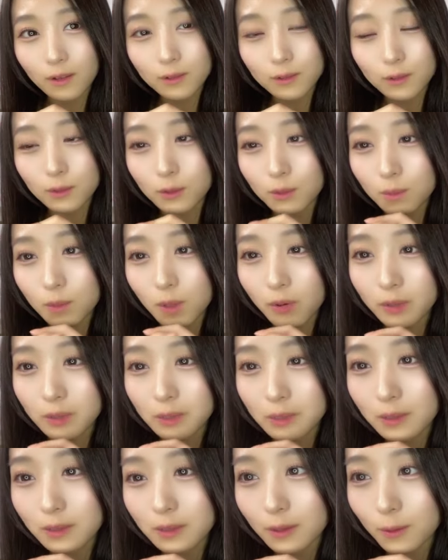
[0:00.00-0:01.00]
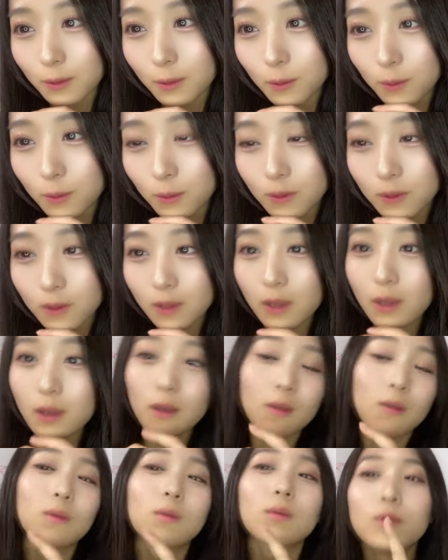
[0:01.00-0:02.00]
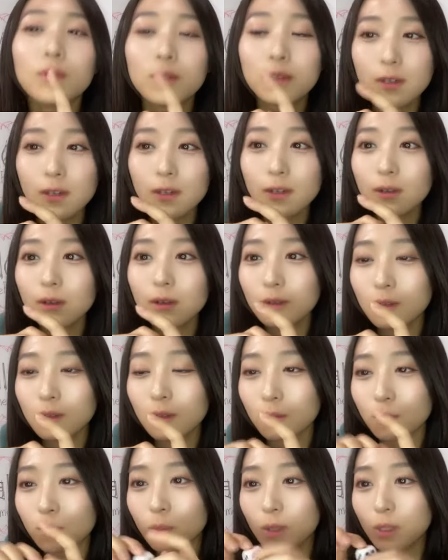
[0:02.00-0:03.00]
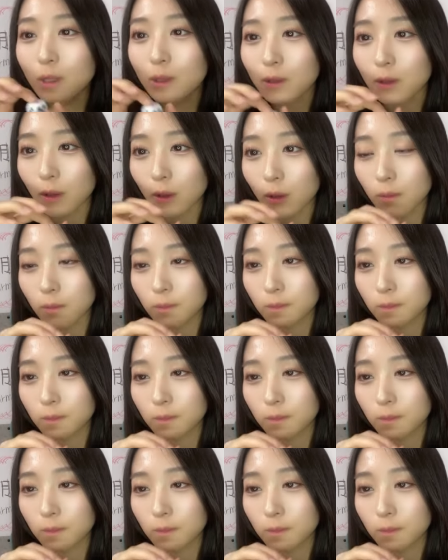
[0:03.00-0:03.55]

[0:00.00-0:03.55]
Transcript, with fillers: ずっと回ってんだろうって不思議だったの見てて